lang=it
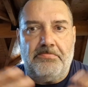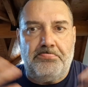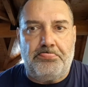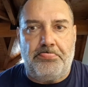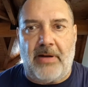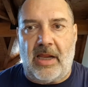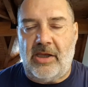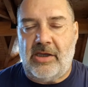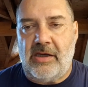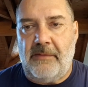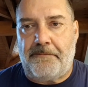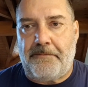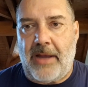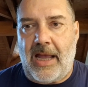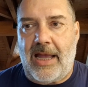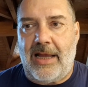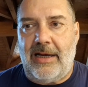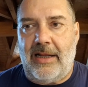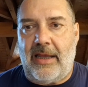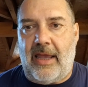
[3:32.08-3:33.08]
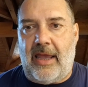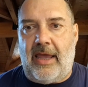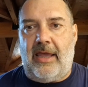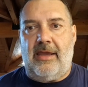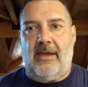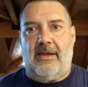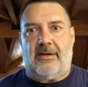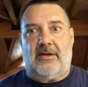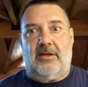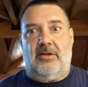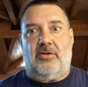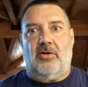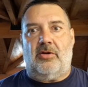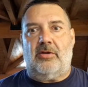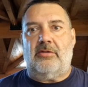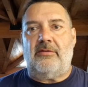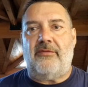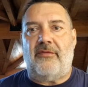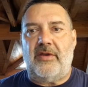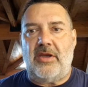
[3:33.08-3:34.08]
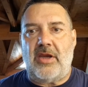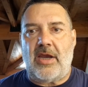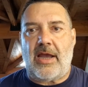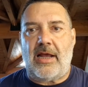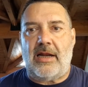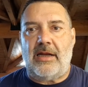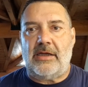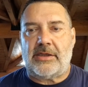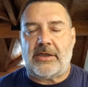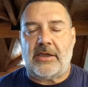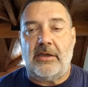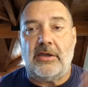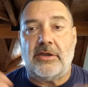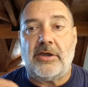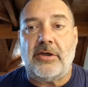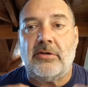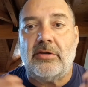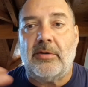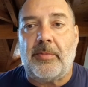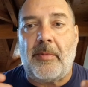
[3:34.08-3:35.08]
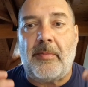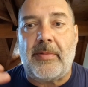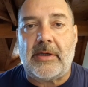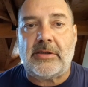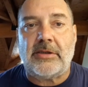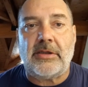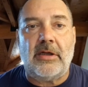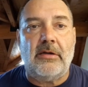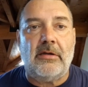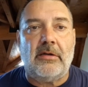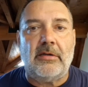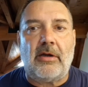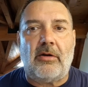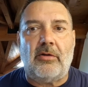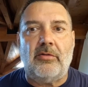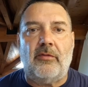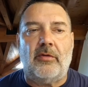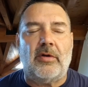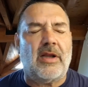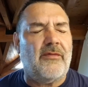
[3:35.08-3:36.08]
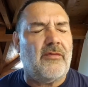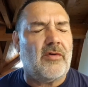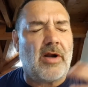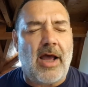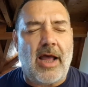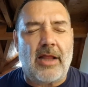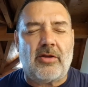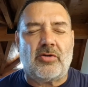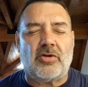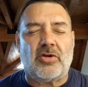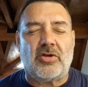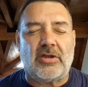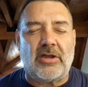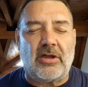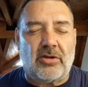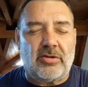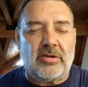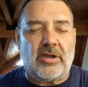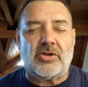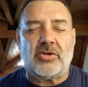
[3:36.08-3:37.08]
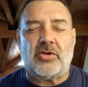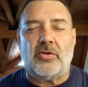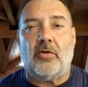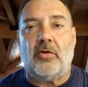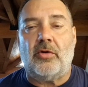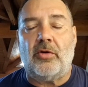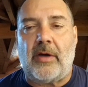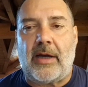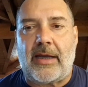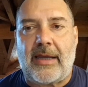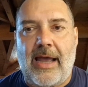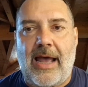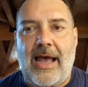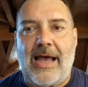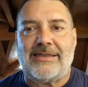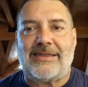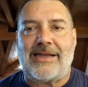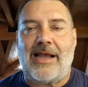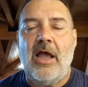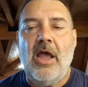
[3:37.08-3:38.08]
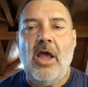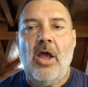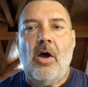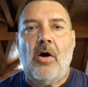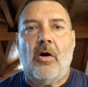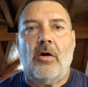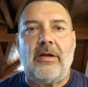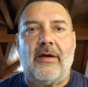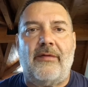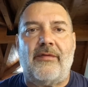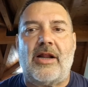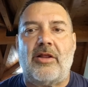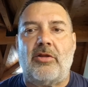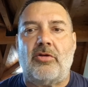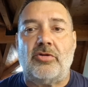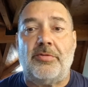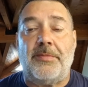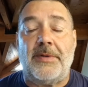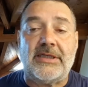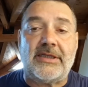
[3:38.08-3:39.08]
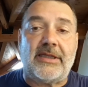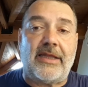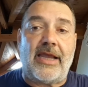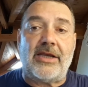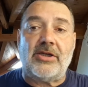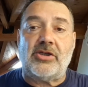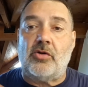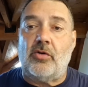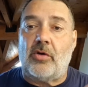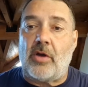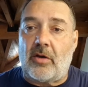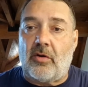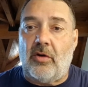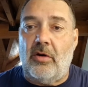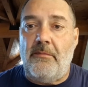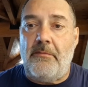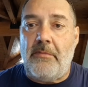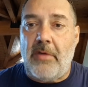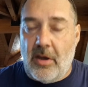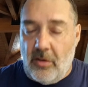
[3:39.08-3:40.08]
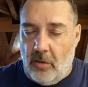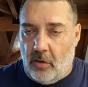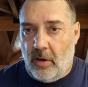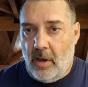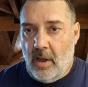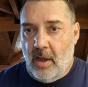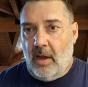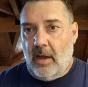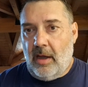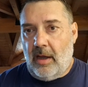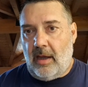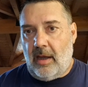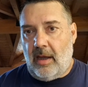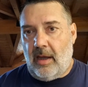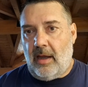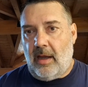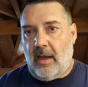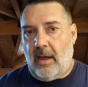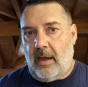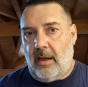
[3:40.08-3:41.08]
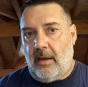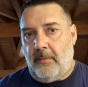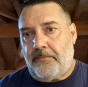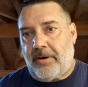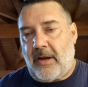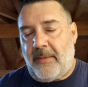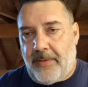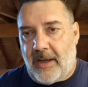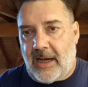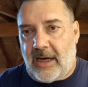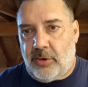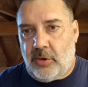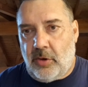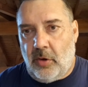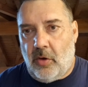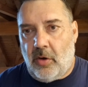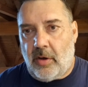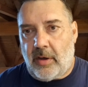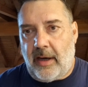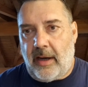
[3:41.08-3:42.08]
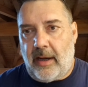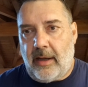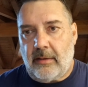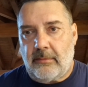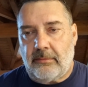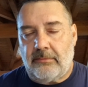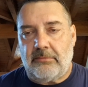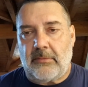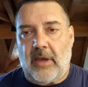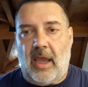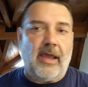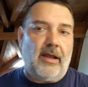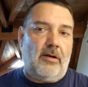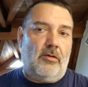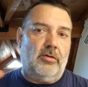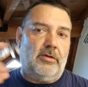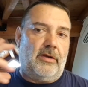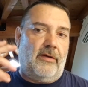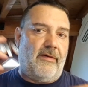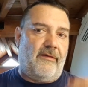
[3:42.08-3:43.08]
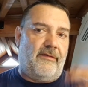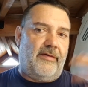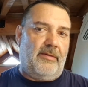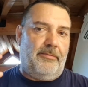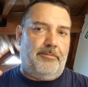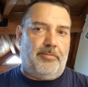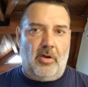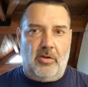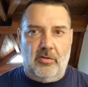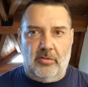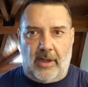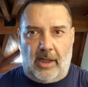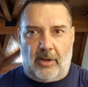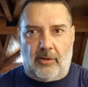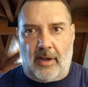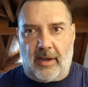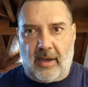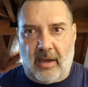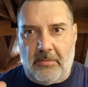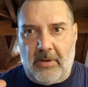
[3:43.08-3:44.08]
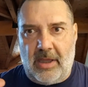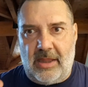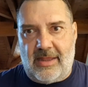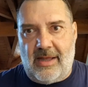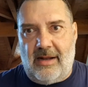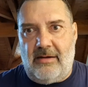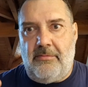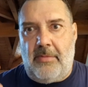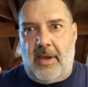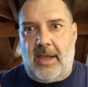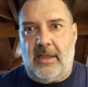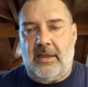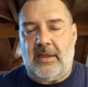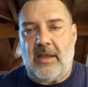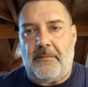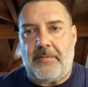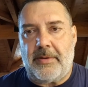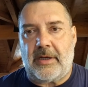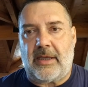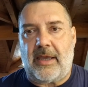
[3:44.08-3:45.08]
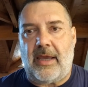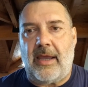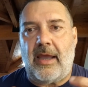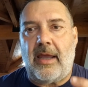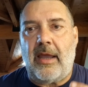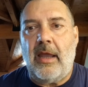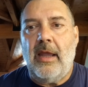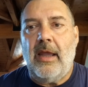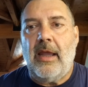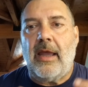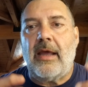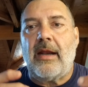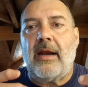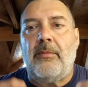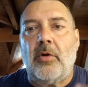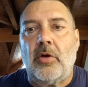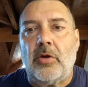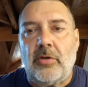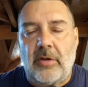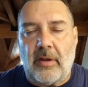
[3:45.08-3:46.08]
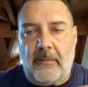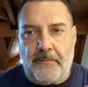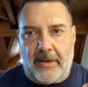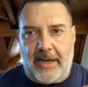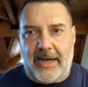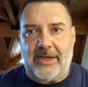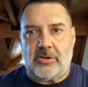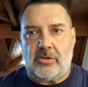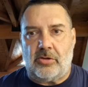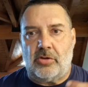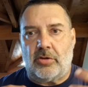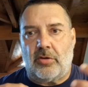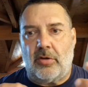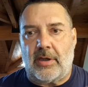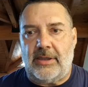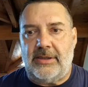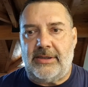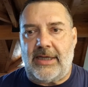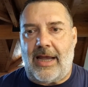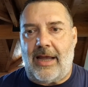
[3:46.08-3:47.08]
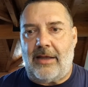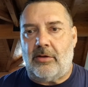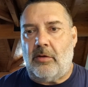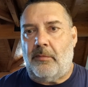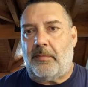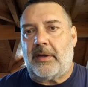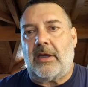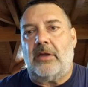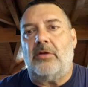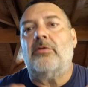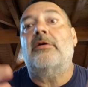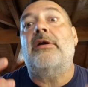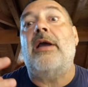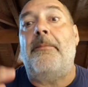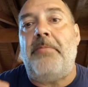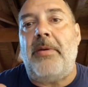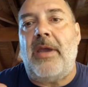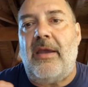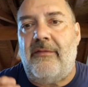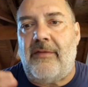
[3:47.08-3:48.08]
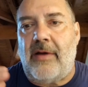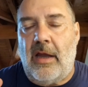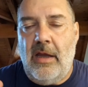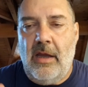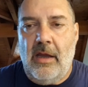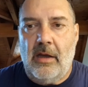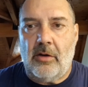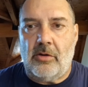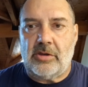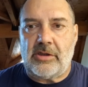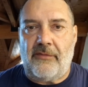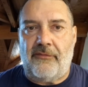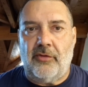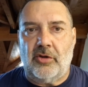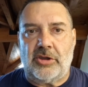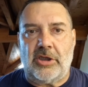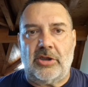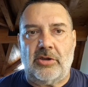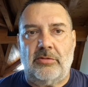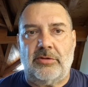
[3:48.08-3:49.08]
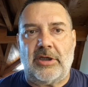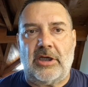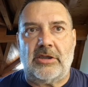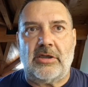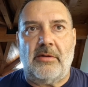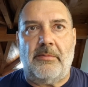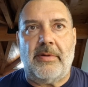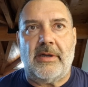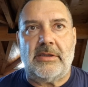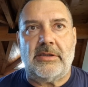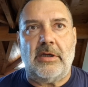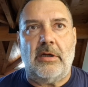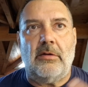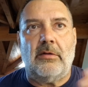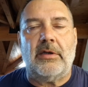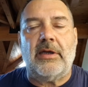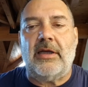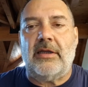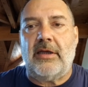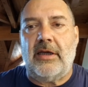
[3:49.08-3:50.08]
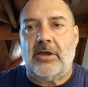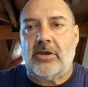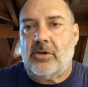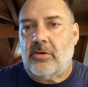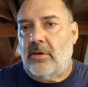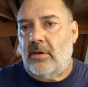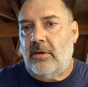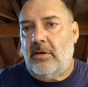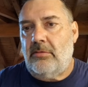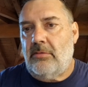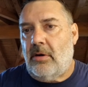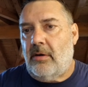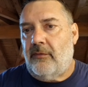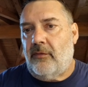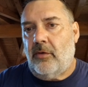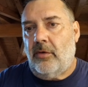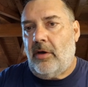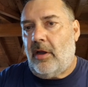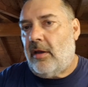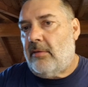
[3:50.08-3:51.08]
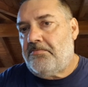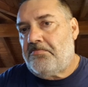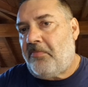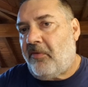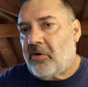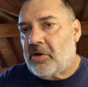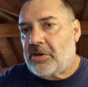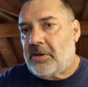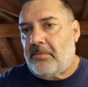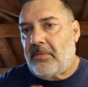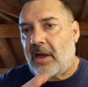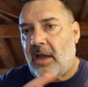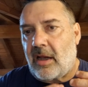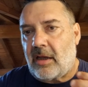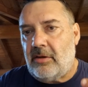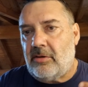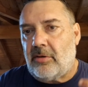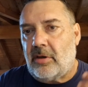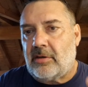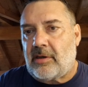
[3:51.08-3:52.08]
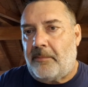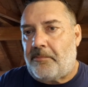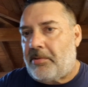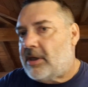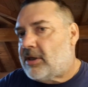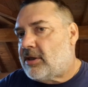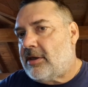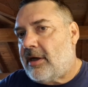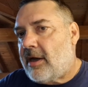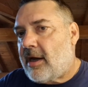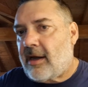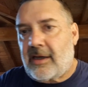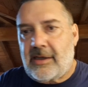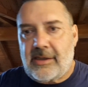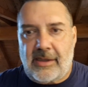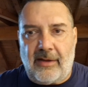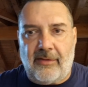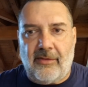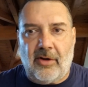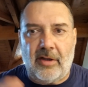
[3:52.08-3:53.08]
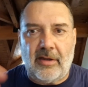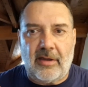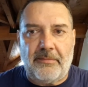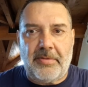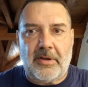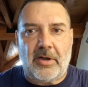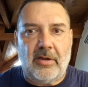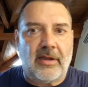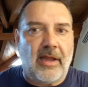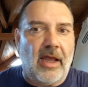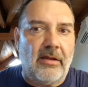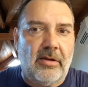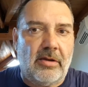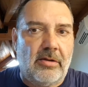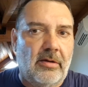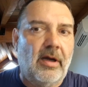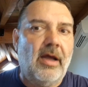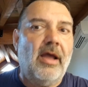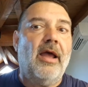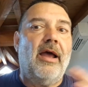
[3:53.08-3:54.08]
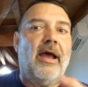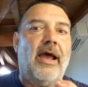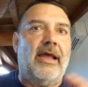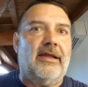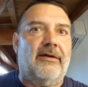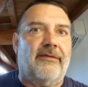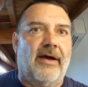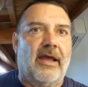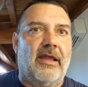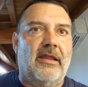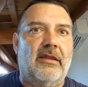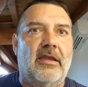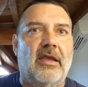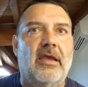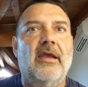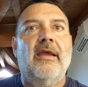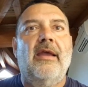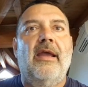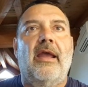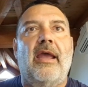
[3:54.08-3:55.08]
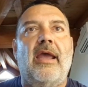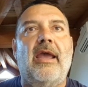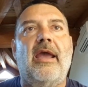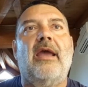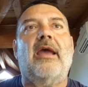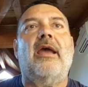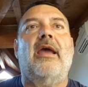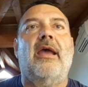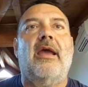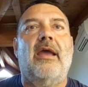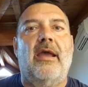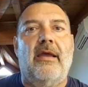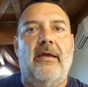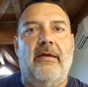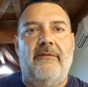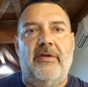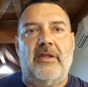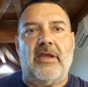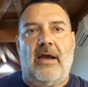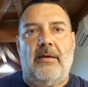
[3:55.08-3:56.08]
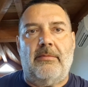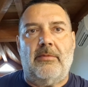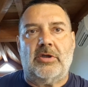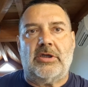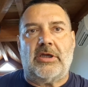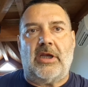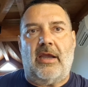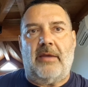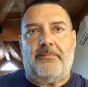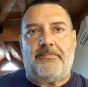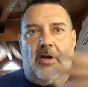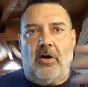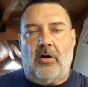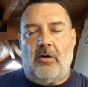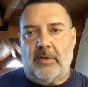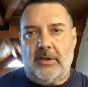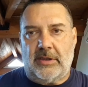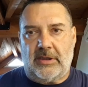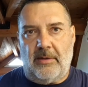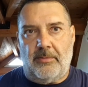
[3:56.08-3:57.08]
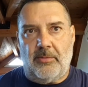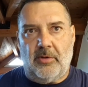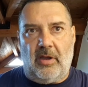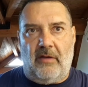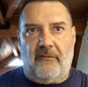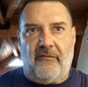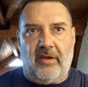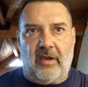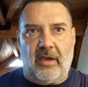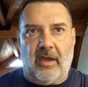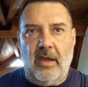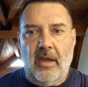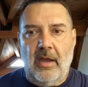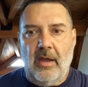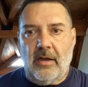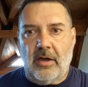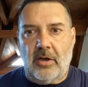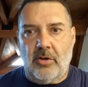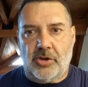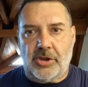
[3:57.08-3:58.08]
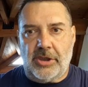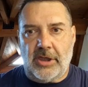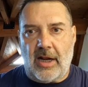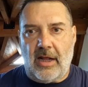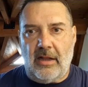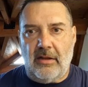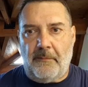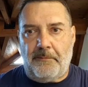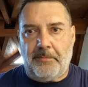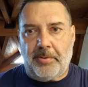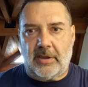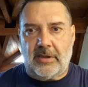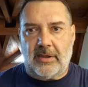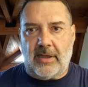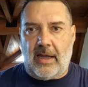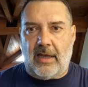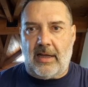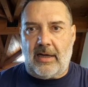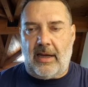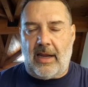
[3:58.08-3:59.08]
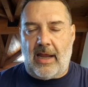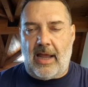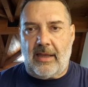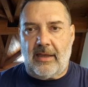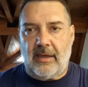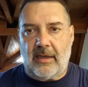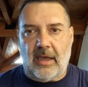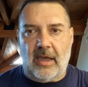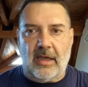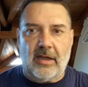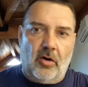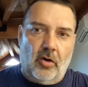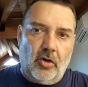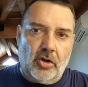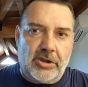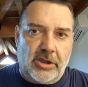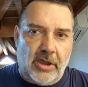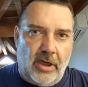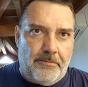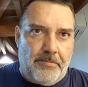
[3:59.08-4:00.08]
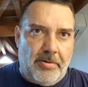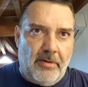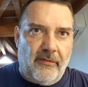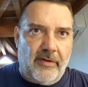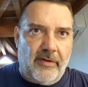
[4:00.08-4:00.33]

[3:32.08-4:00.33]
principale è il ritorno di Vignales che dice io dopo Barcellona ho lavorato, sono stato da solo a casa, ho lavorato su me stesso che col mio eh, preparatore che lo deve aver un po' aiutato anche mentalmente perché era molto depresso, scoraggiato, perché non capiva cosa fosse successo a Barcellona e adesso è di nuovo lì. Forse magari non lo capisci neanche stavolta, però tanto è davanti e eh, vediamo se però queste modifiche riusciranno a portare anche Rossi più